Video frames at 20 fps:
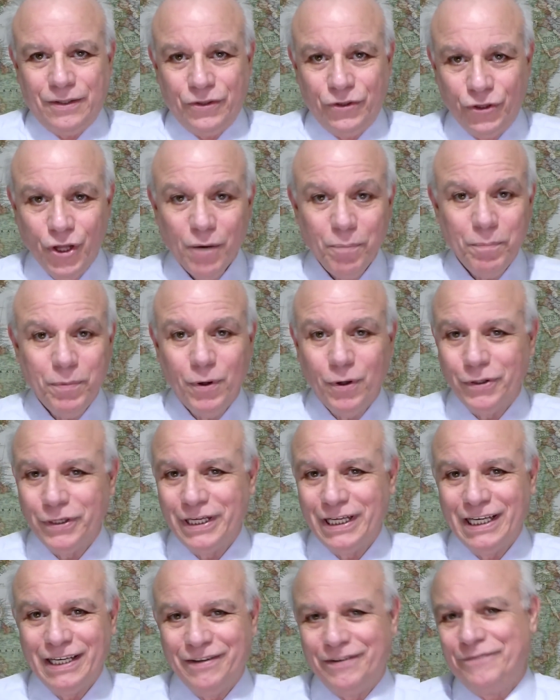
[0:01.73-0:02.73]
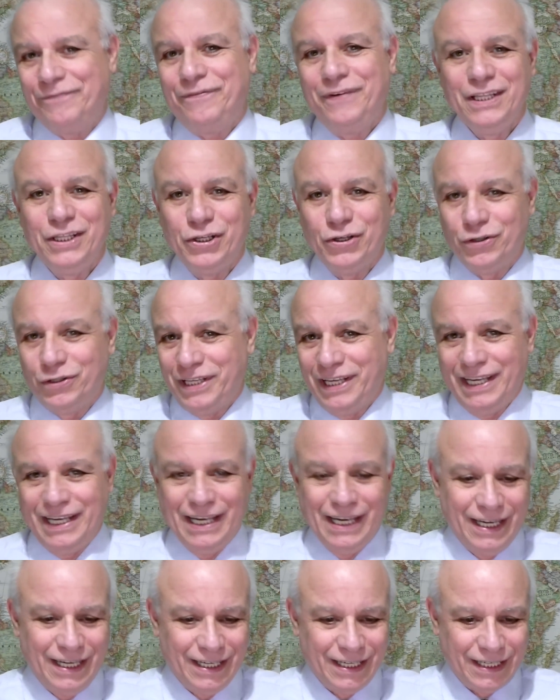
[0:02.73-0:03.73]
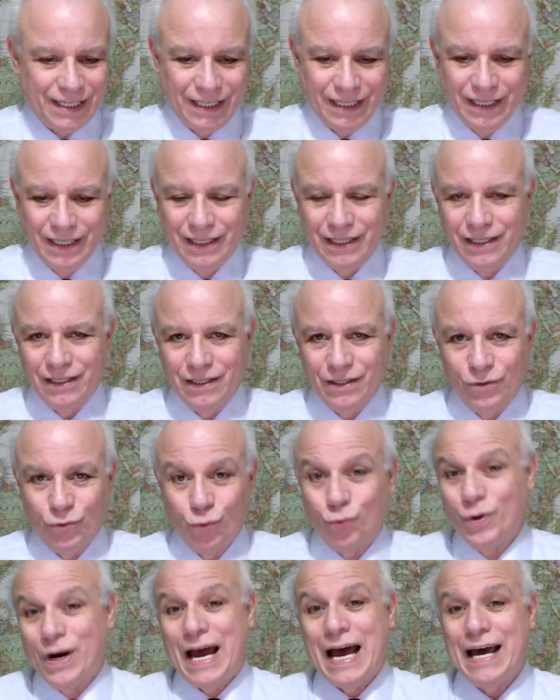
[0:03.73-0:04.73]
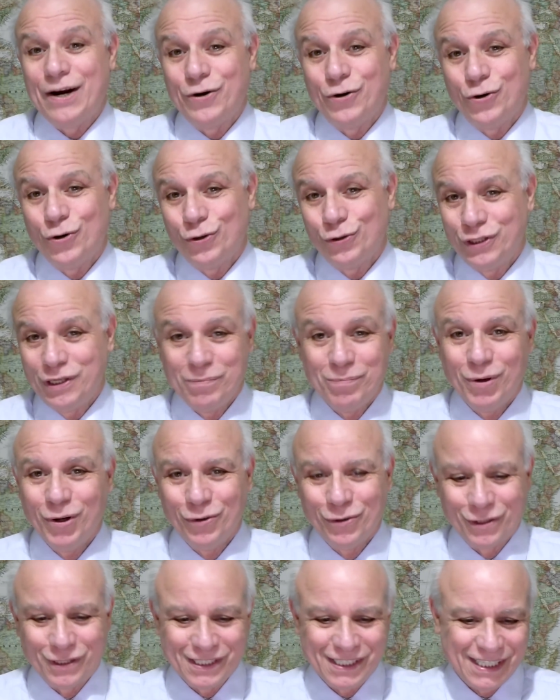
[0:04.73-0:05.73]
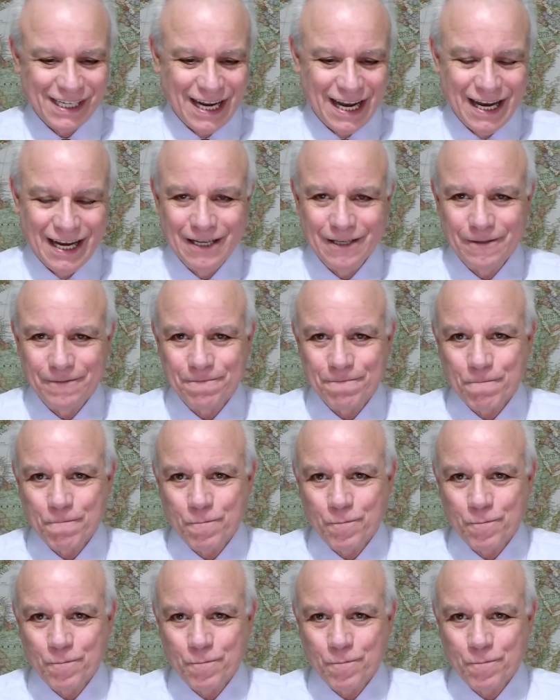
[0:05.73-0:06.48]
Dopo il video di ieri, un anno di borsa,